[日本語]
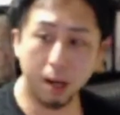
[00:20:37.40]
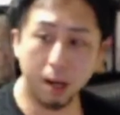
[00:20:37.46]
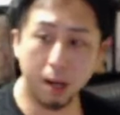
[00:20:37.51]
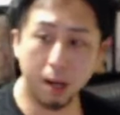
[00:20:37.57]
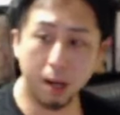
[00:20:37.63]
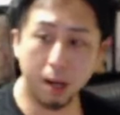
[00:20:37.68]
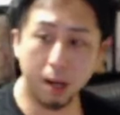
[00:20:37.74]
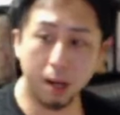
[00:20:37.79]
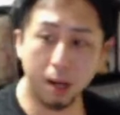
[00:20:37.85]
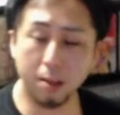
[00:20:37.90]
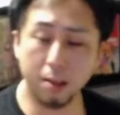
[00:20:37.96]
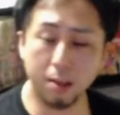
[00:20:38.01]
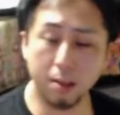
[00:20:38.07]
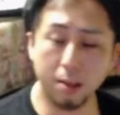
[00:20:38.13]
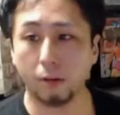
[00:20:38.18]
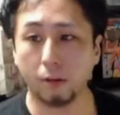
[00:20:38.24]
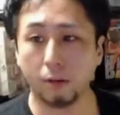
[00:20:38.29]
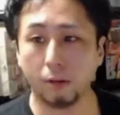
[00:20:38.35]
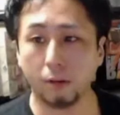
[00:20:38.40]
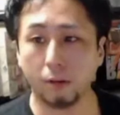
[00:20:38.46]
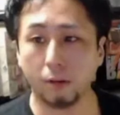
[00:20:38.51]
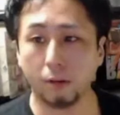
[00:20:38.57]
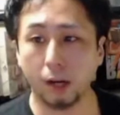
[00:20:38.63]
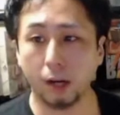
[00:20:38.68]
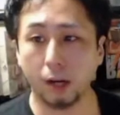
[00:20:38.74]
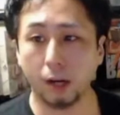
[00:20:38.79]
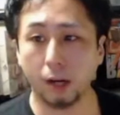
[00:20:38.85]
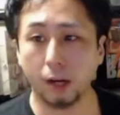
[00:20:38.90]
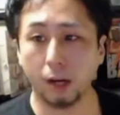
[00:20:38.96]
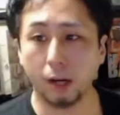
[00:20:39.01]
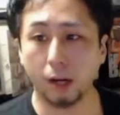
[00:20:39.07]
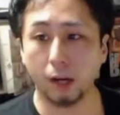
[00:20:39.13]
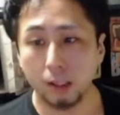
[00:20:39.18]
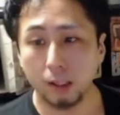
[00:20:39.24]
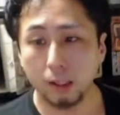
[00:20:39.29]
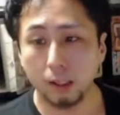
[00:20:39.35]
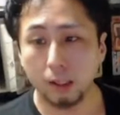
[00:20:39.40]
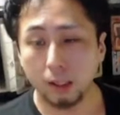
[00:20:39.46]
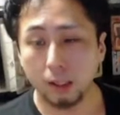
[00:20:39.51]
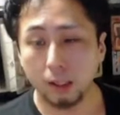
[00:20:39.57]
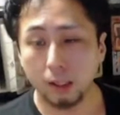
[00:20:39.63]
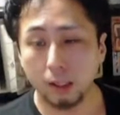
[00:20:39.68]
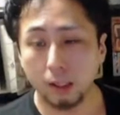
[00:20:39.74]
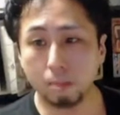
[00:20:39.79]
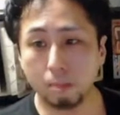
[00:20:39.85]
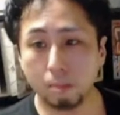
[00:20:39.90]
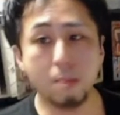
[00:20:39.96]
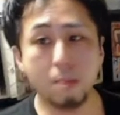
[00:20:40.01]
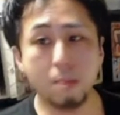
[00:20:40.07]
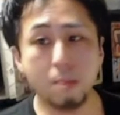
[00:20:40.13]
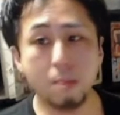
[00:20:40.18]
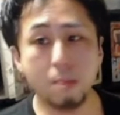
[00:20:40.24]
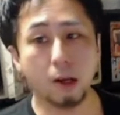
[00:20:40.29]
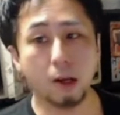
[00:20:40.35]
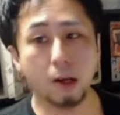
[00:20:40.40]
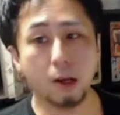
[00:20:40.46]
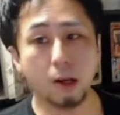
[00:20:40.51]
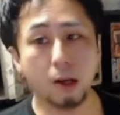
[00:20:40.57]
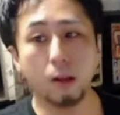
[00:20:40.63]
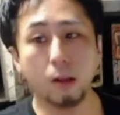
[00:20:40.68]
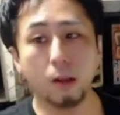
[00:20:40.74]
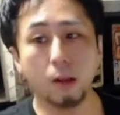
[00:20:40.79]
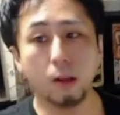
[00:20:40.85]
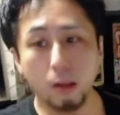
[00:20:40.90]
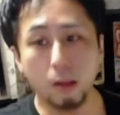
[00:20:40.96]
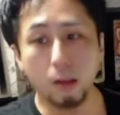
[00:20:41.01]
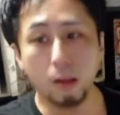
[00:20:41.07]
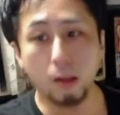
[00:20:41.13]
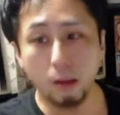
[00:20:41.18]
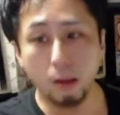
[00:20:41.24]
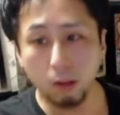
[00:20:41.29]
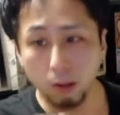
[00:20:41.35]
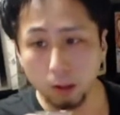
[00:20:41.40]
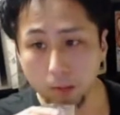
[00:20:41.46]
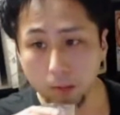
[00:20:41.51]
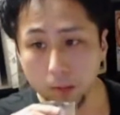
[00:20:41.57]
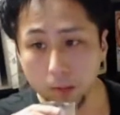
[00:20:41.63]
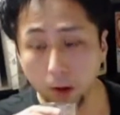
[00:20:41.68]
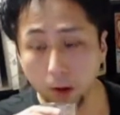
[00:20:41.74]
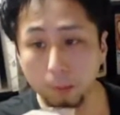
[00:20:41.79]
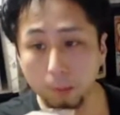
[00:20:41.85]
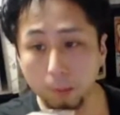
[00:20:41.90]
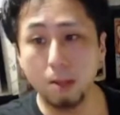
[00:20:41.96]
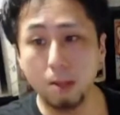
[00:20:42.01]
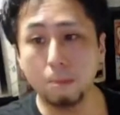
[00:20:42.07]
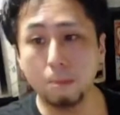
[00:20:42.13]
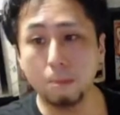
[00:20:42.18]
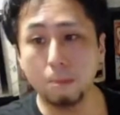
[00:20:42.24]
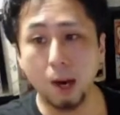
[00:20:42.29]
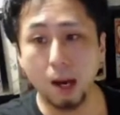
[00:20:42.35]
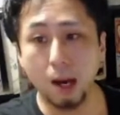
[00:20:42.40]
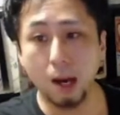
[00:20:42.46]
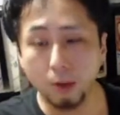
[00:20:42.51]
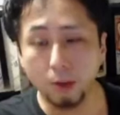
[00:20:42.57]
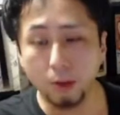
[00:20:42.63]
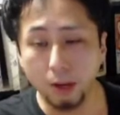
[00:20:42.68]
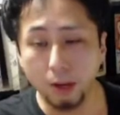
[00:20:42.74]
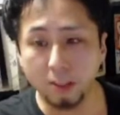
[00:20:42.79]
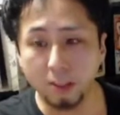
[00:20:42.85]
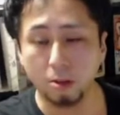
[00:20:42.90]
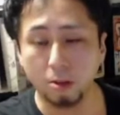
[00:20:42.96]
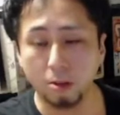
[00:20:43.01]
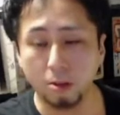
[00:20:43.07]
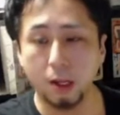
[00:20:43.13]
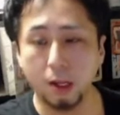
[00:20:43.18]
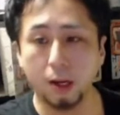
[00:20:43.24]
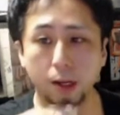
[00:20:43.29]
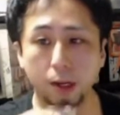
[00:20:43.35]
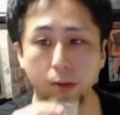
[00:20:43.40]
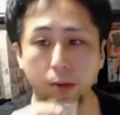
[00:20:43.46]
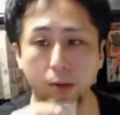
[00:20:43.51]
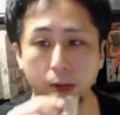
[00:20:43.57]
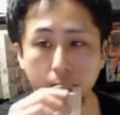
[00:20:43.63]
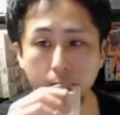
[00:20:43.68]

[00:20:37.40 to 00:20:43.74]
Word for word: まるでバイブスがダメだわ。バイブスが汚れている。お前のバイブレーションいらないわ。